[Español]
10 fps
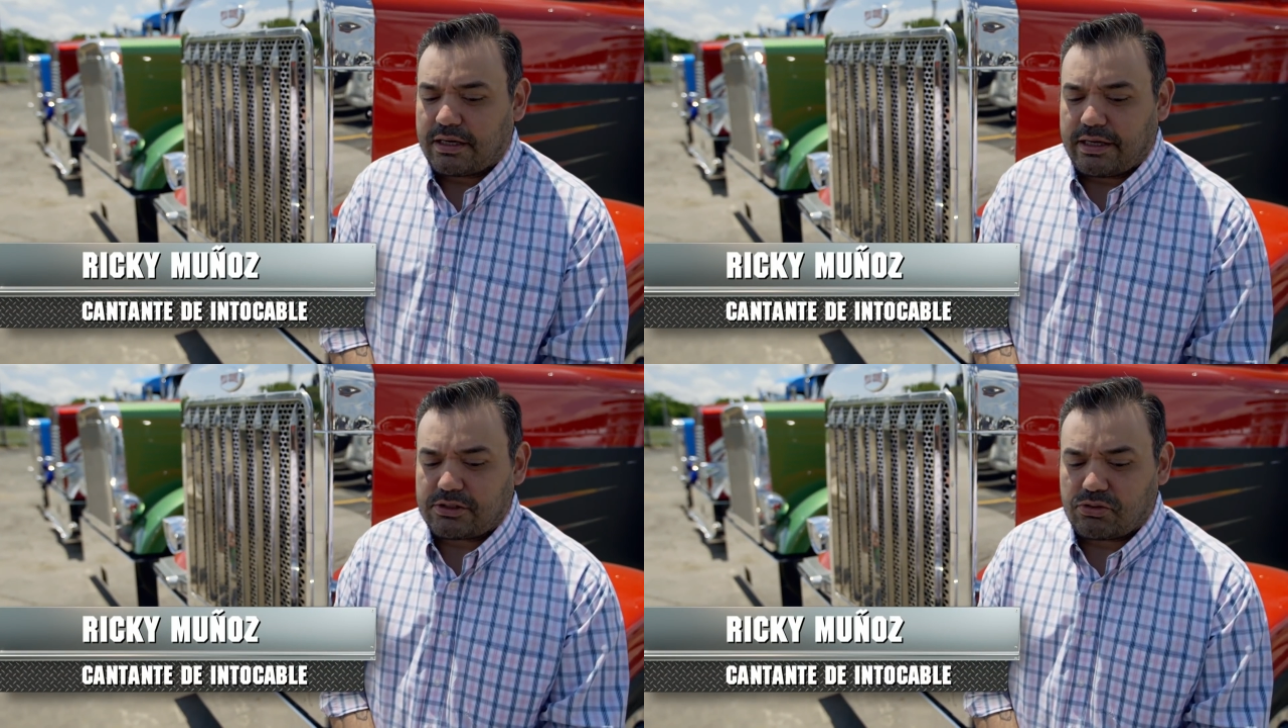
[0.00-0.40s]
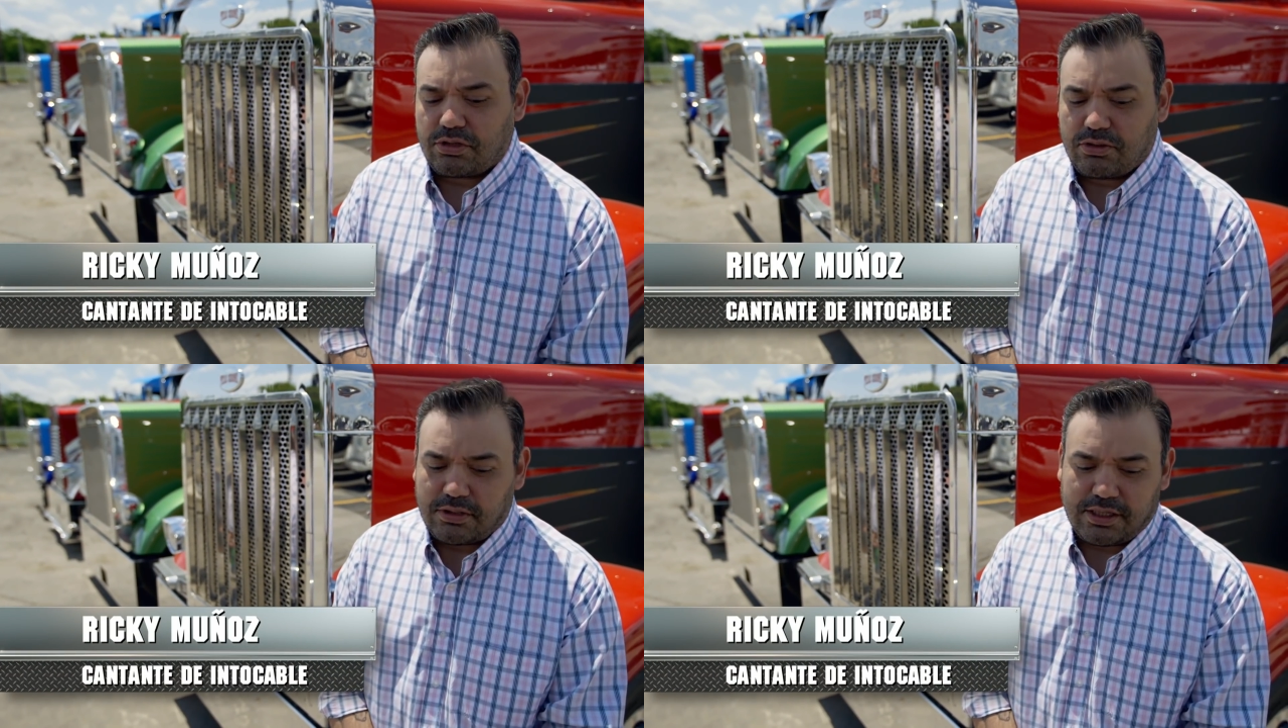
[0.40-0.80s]
que
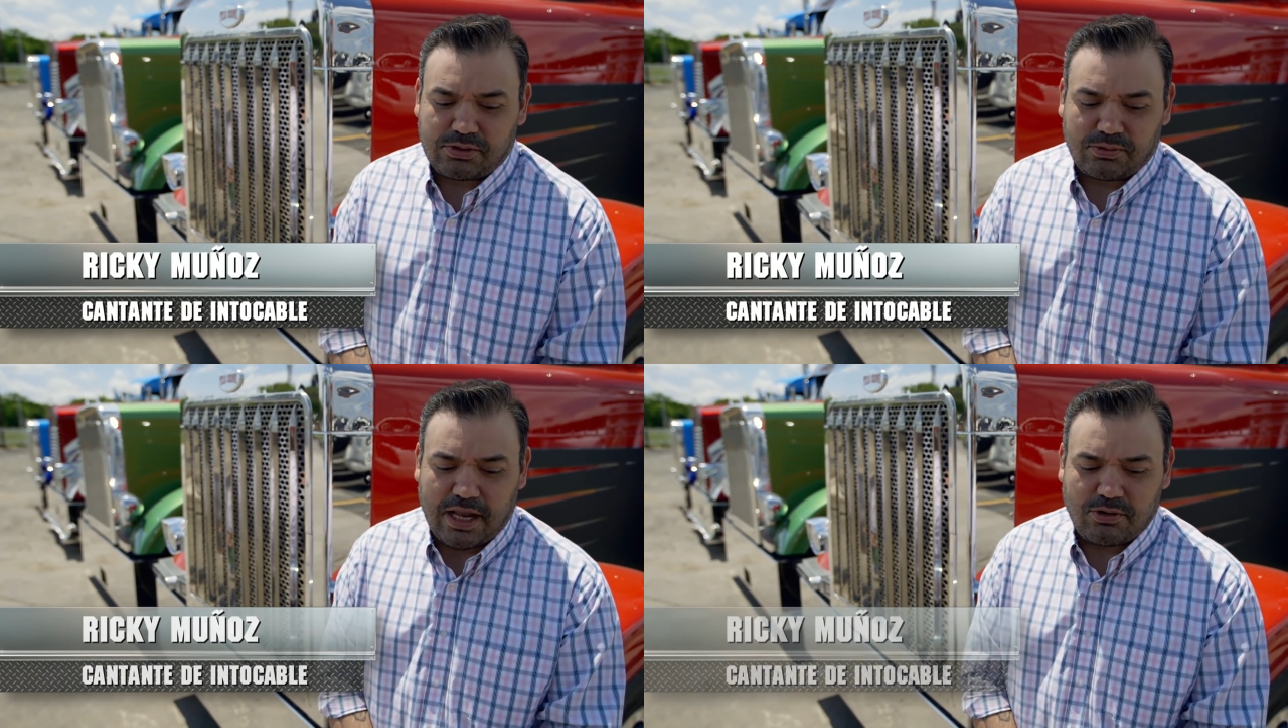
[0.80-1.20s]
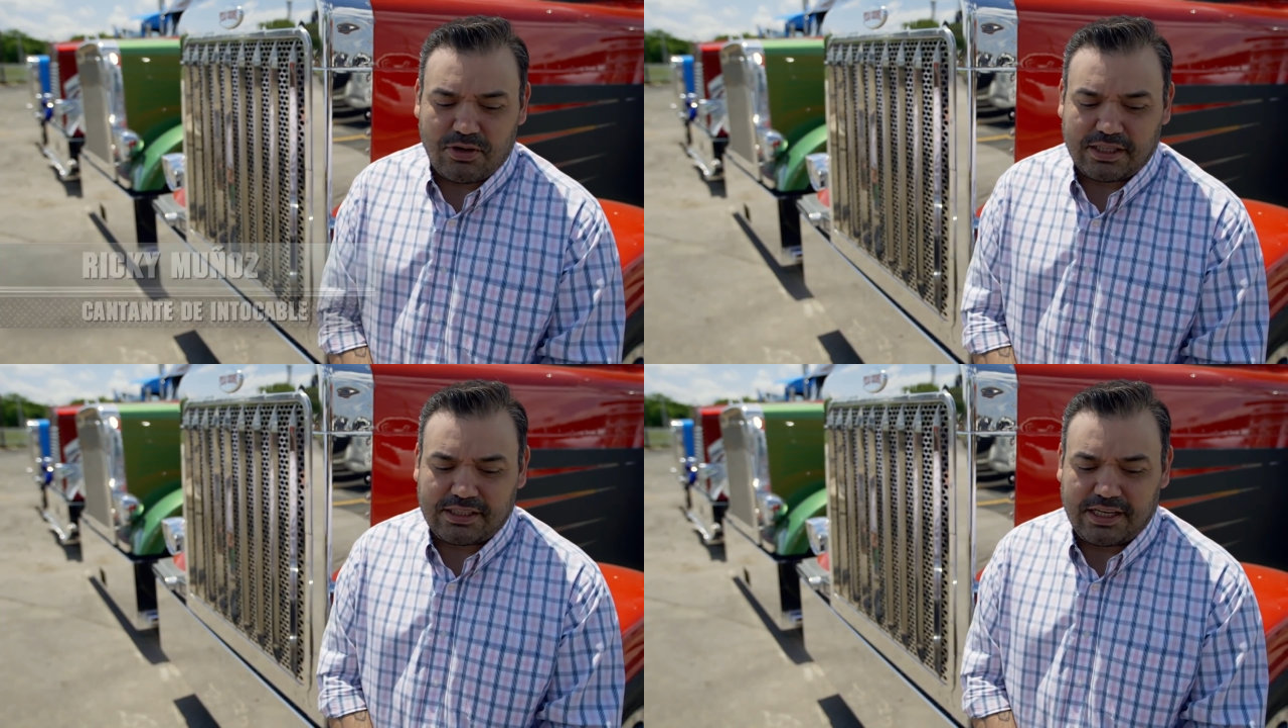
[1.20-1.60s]
son, es un
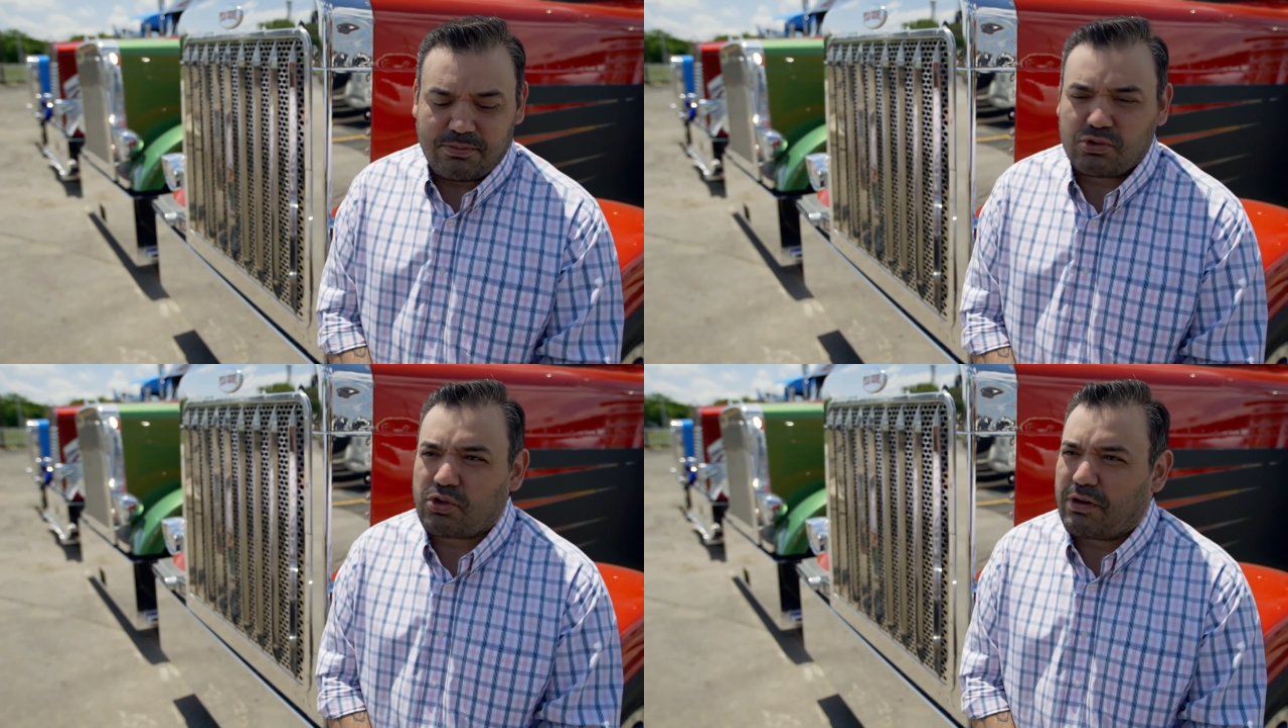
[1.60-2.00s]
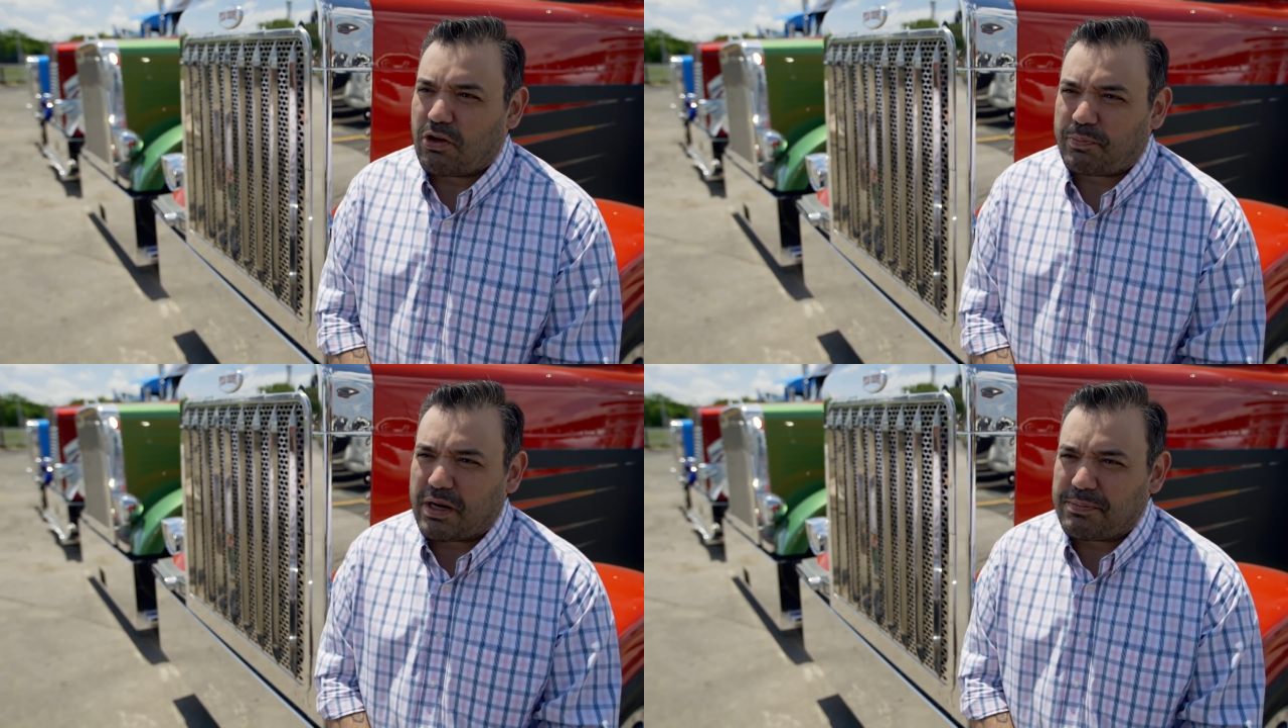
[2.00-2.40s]
algo que tiene mucho
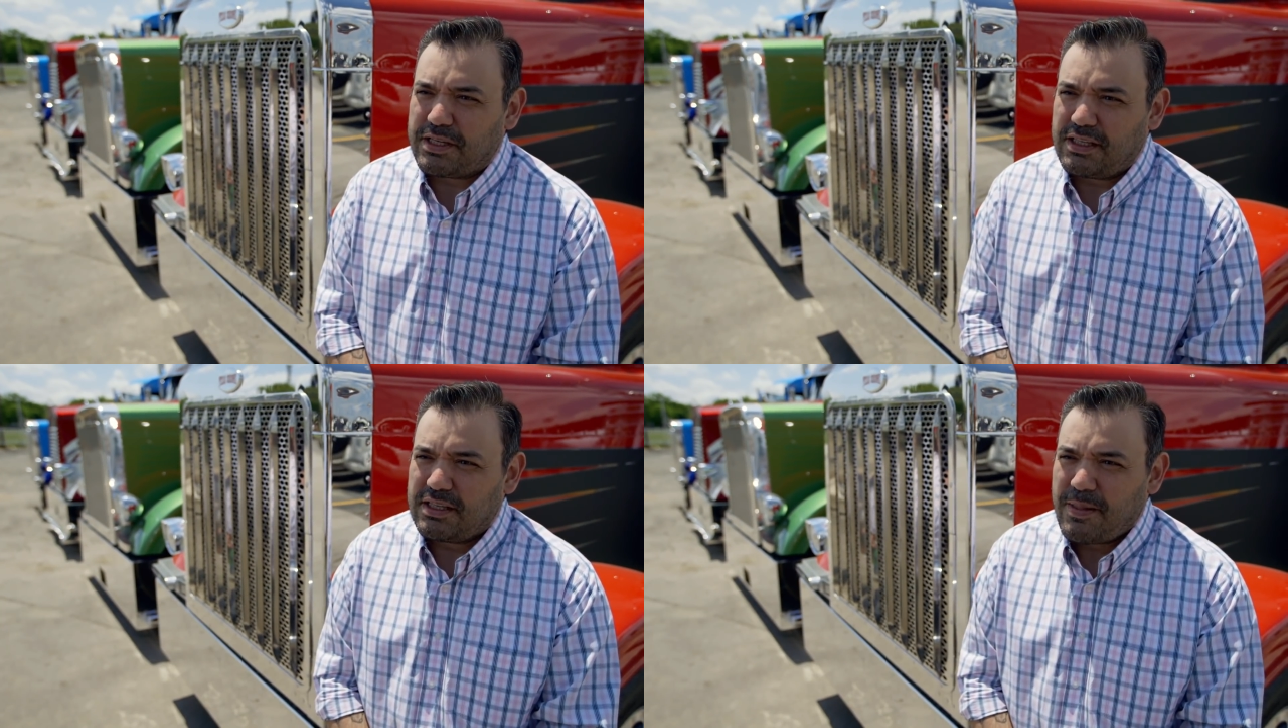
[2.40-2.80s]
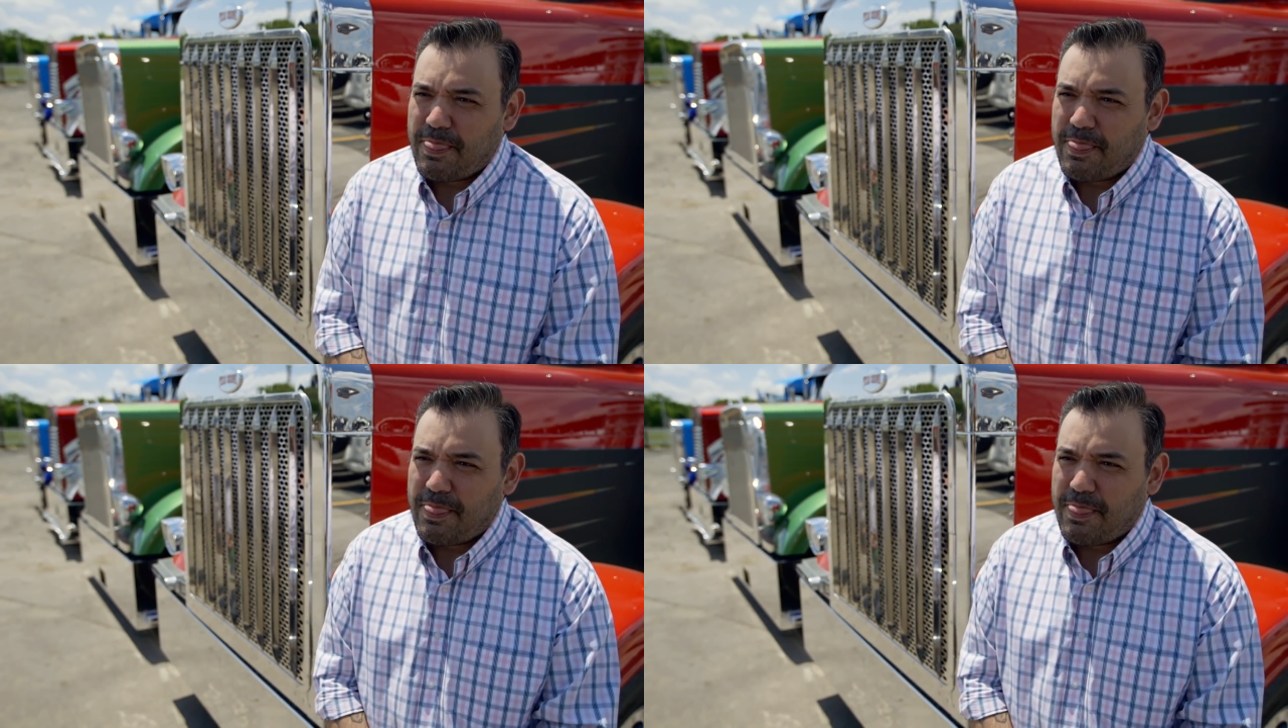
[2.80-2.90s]
valor para mí.